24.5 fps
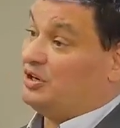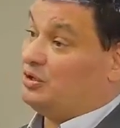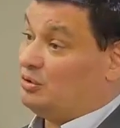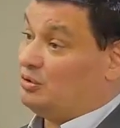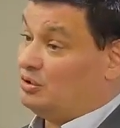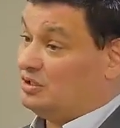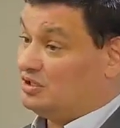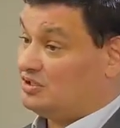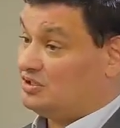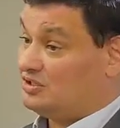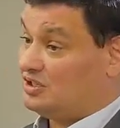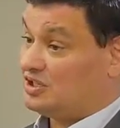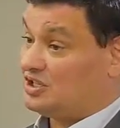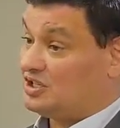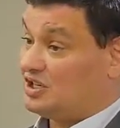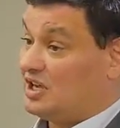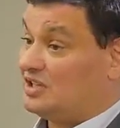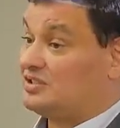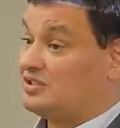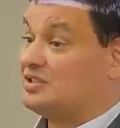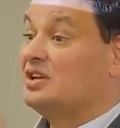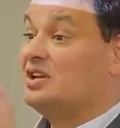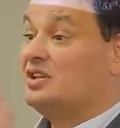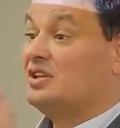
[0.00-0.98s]
приходит
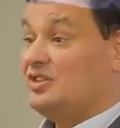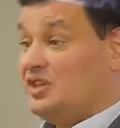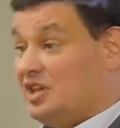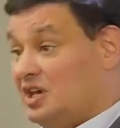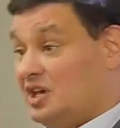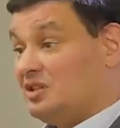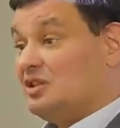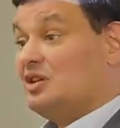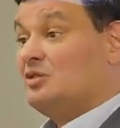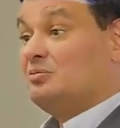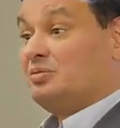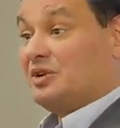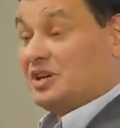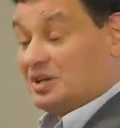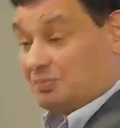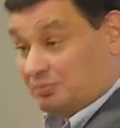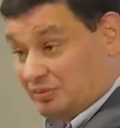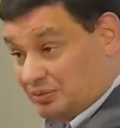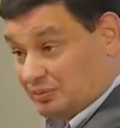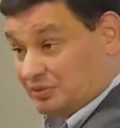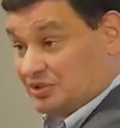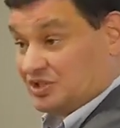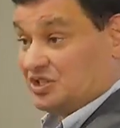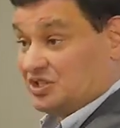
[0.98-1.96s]
сейчас. Нет,
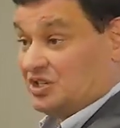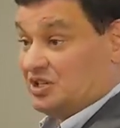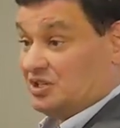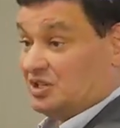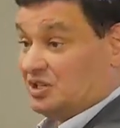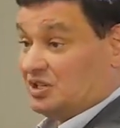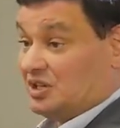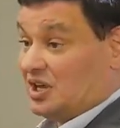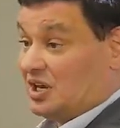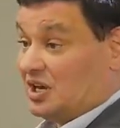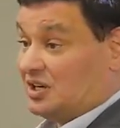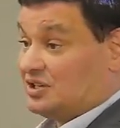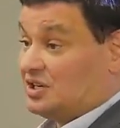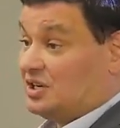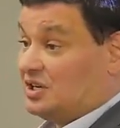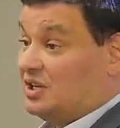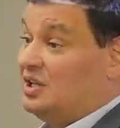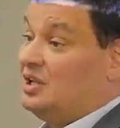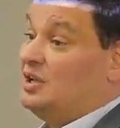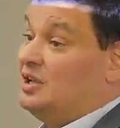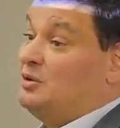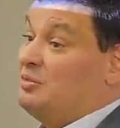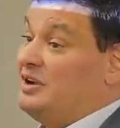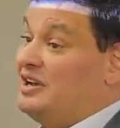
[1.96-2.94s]
ждите дальше.
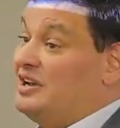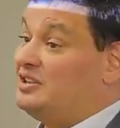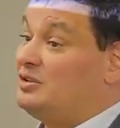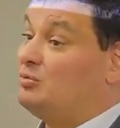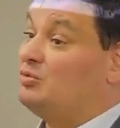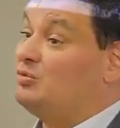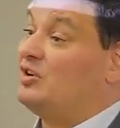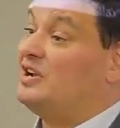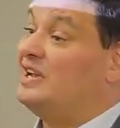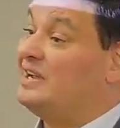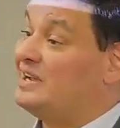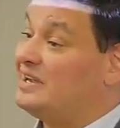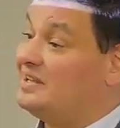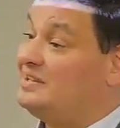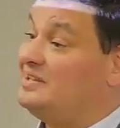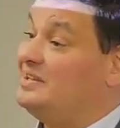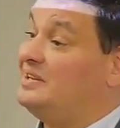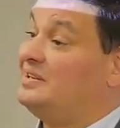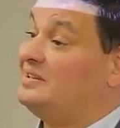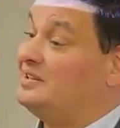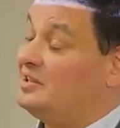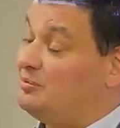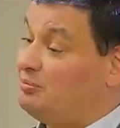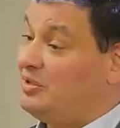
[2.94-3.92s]
Поэтому
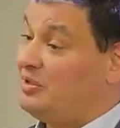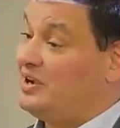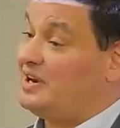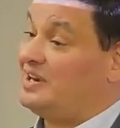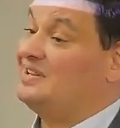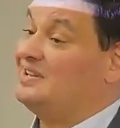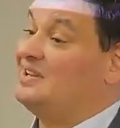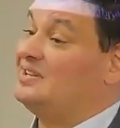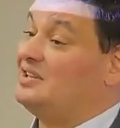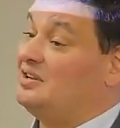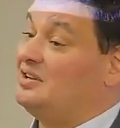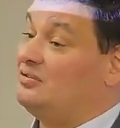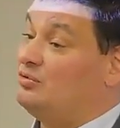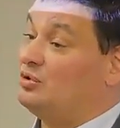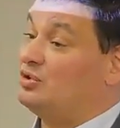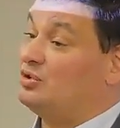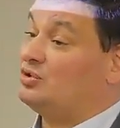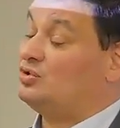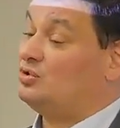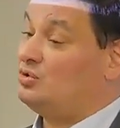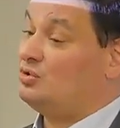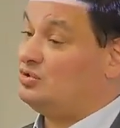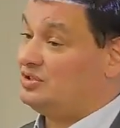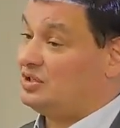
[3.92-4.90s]
экотехнопарк для того
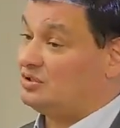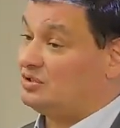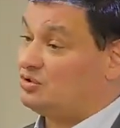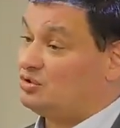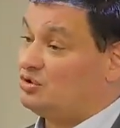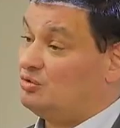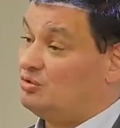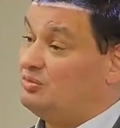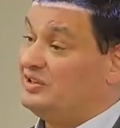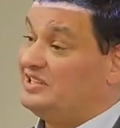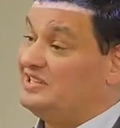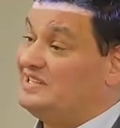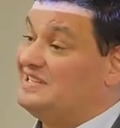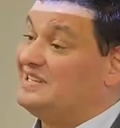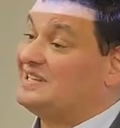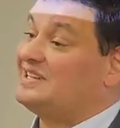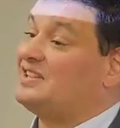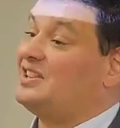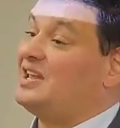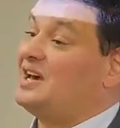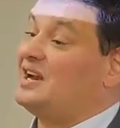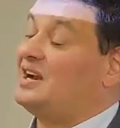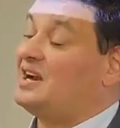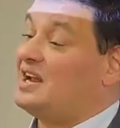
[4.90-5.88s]
и создан, чтобы
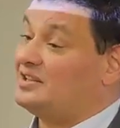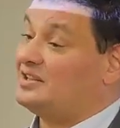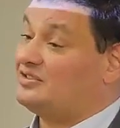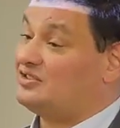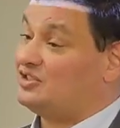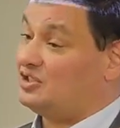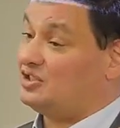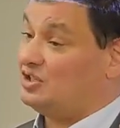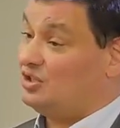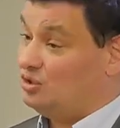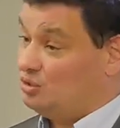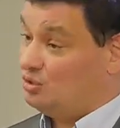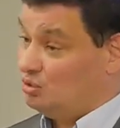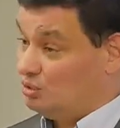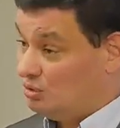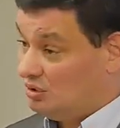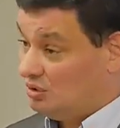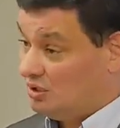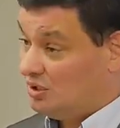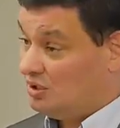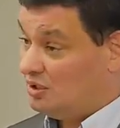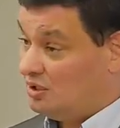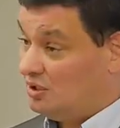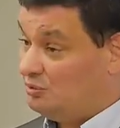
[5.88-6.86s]
декларацию
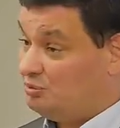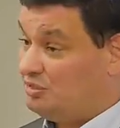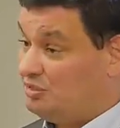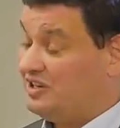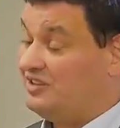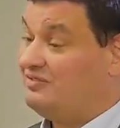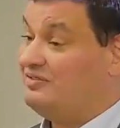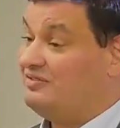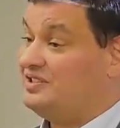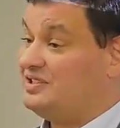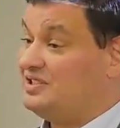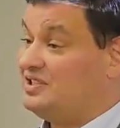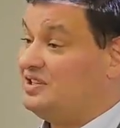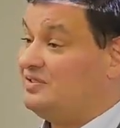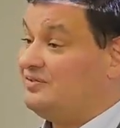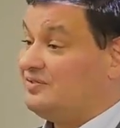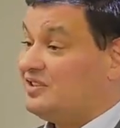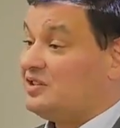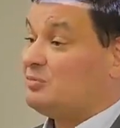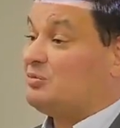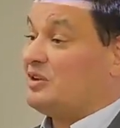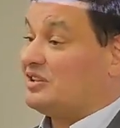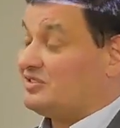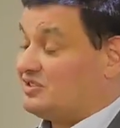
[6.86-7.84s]
перевести
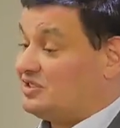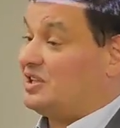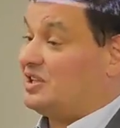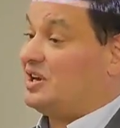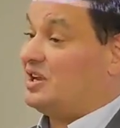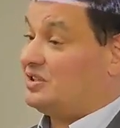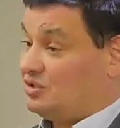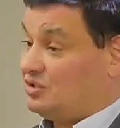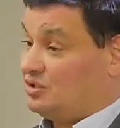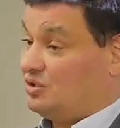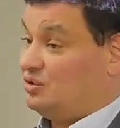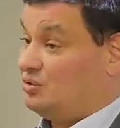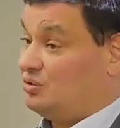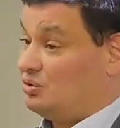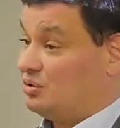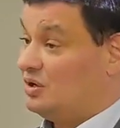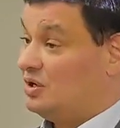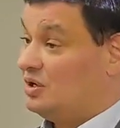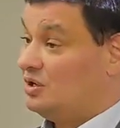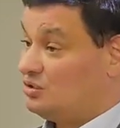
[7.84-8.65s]
в демонстрацию.